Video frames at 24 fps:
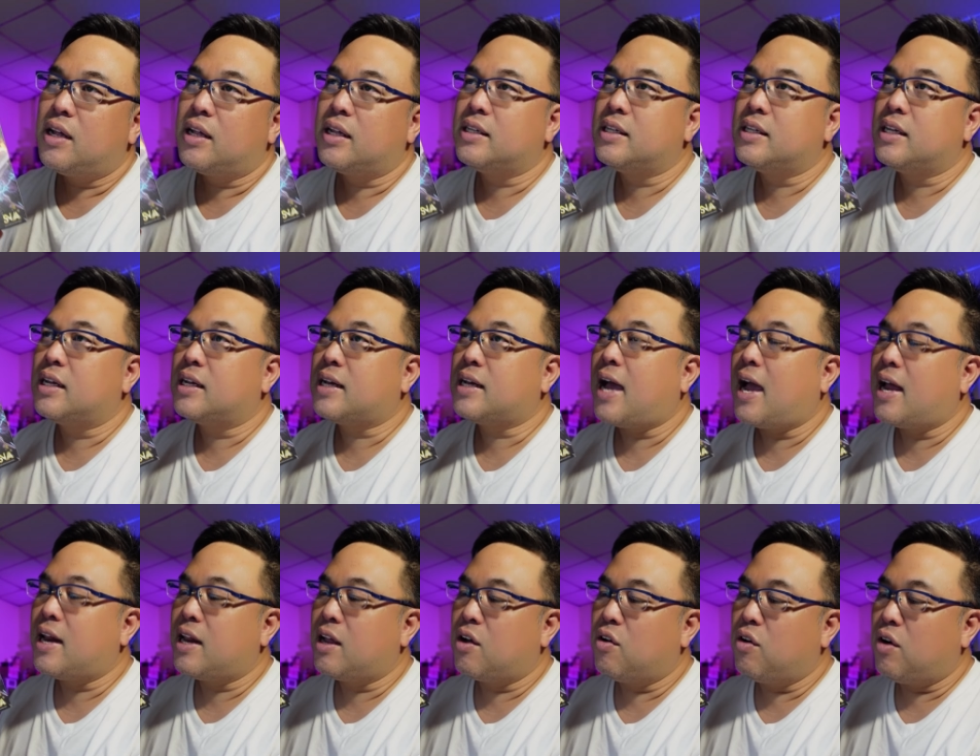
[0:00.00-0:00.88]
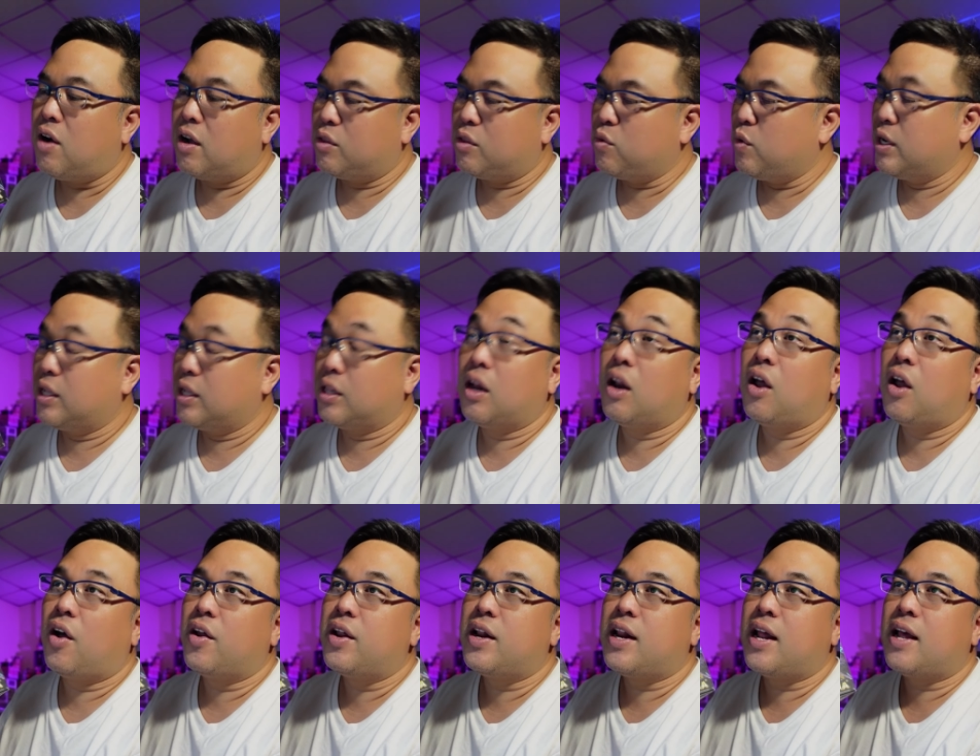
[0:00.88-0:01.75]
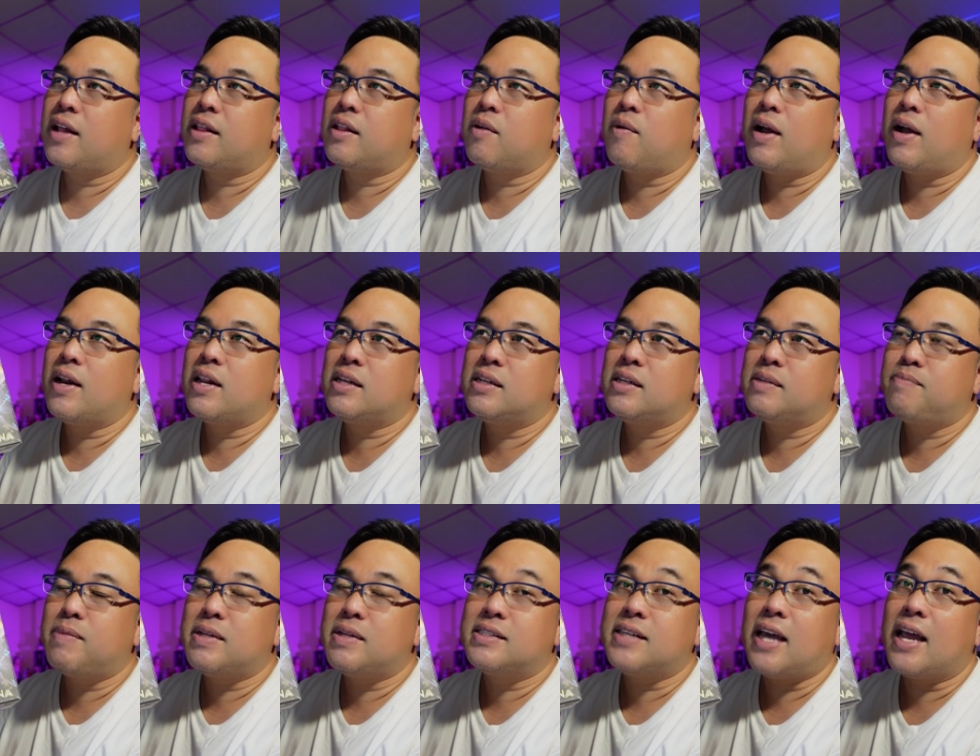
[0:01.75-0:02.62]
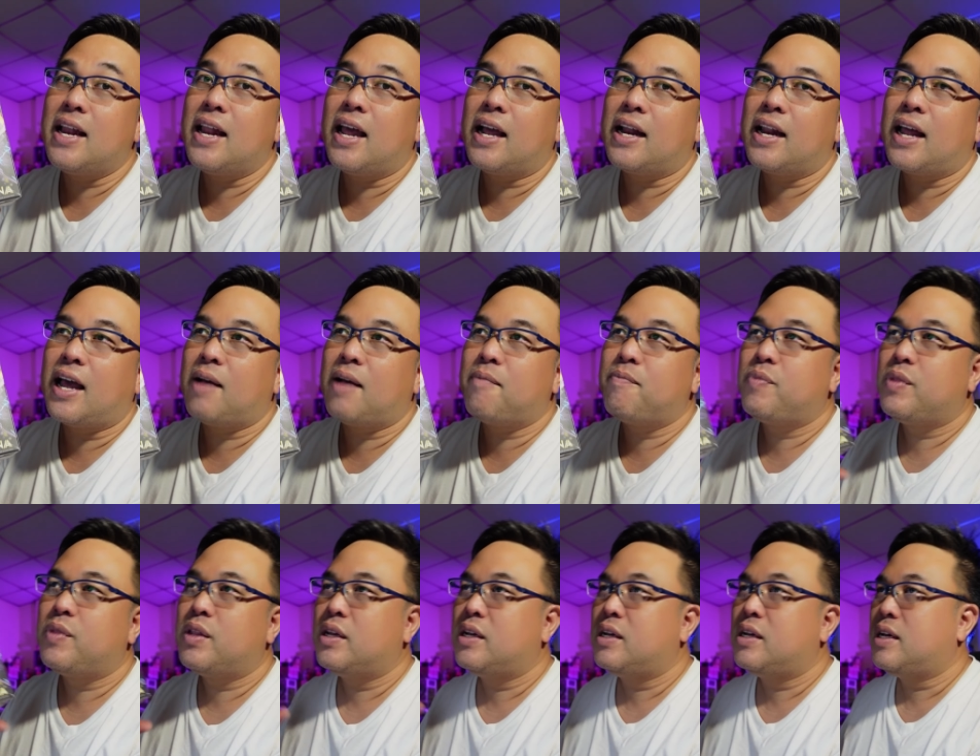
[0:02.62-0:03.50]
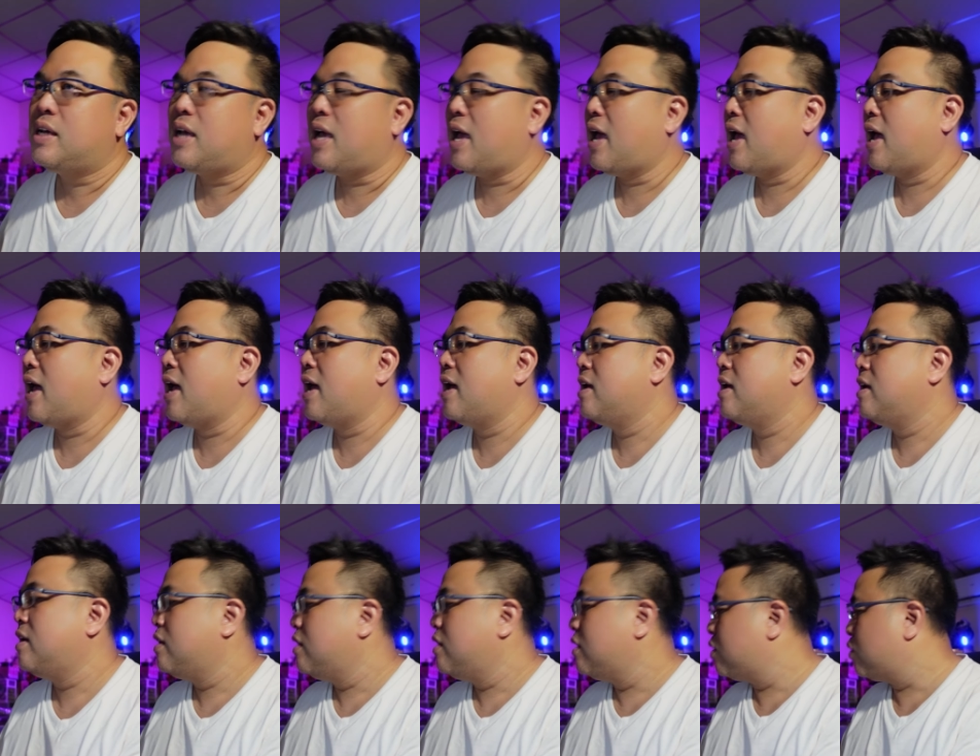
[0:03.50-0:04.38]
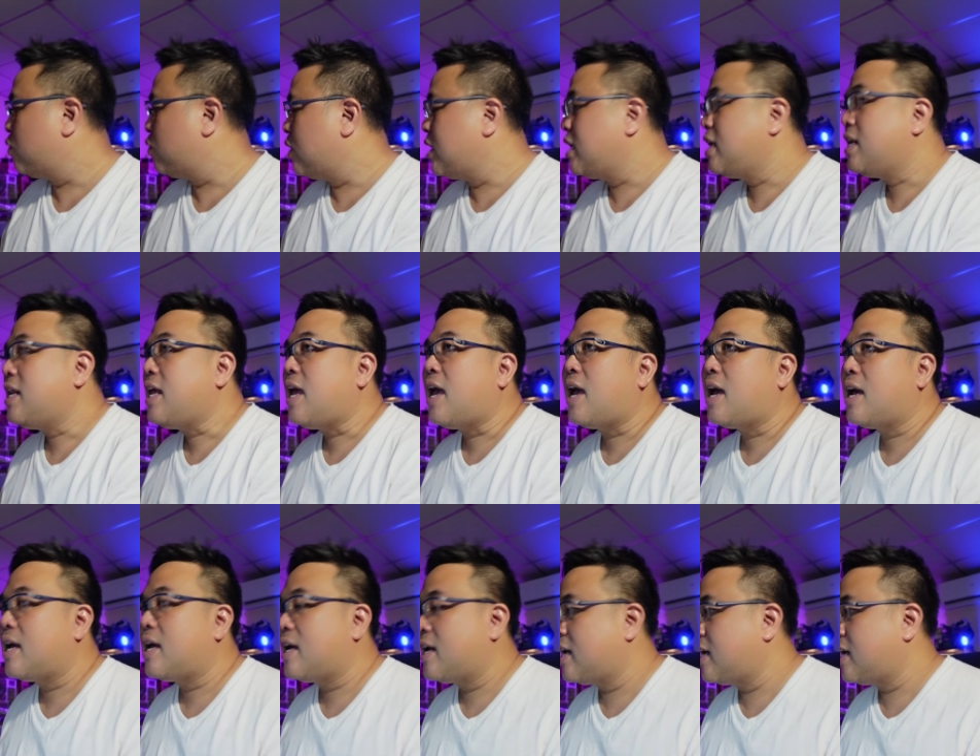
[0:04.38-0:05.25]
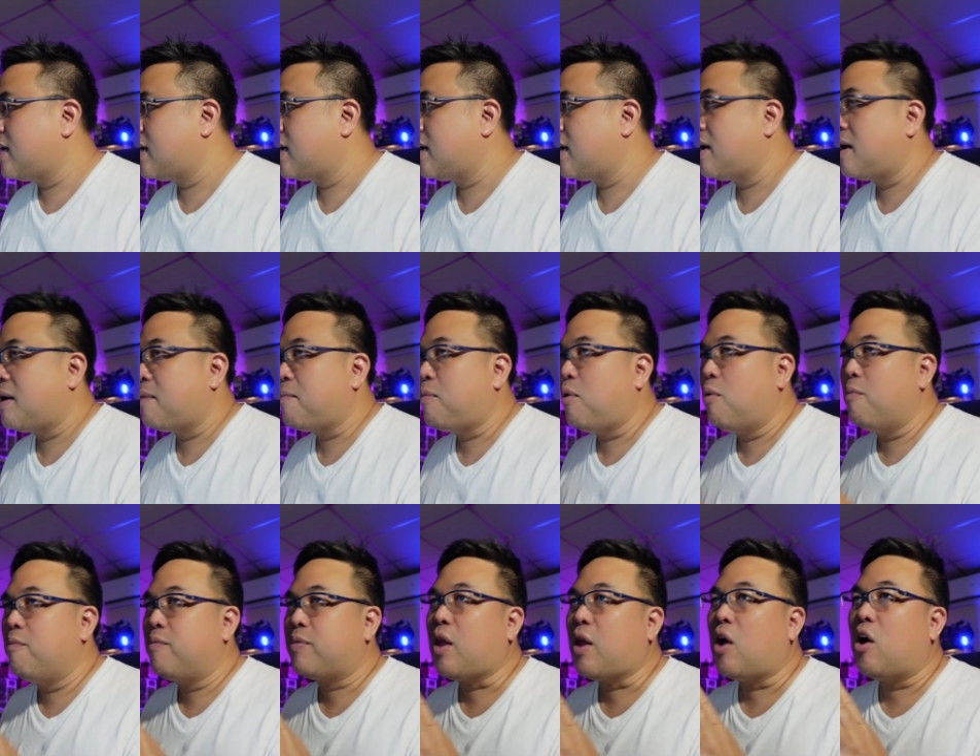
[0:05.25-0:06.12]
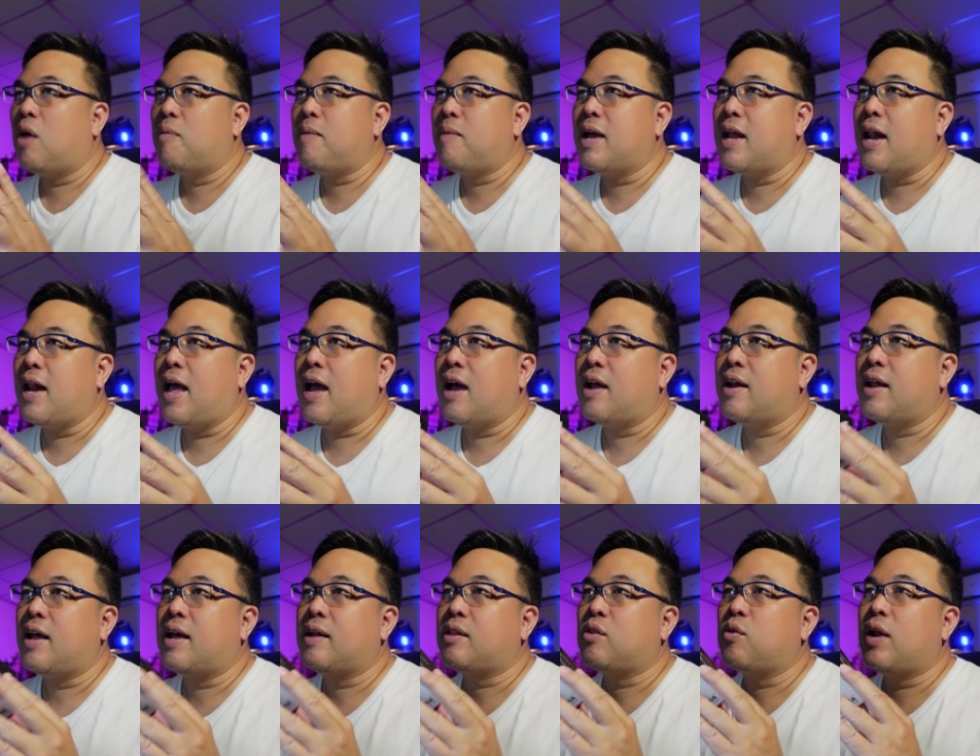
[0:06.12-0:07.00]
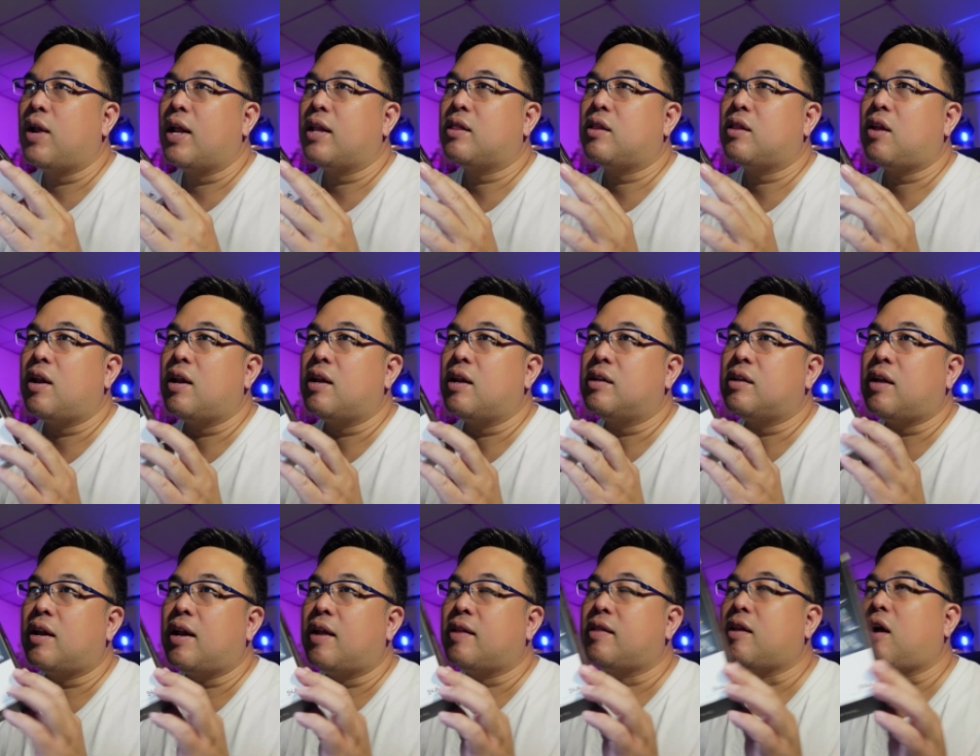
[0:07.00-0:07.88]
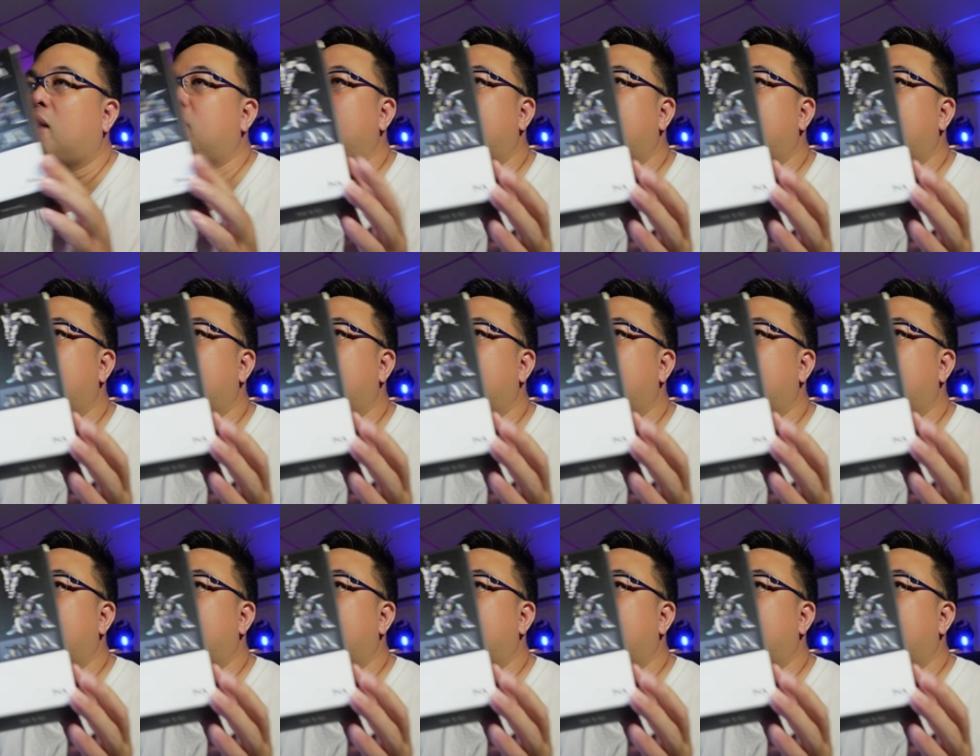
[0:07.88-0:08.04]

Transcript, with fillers: งๆค่ายนี้เขาออกตัว1:100เลยนะแต่ว่าอันนี้เป็นไซส์เล็กนะครับตัวนี้เนี่ยผมต่อไปแล้วนะตัวนั้นตอนต่อแล้วหน้า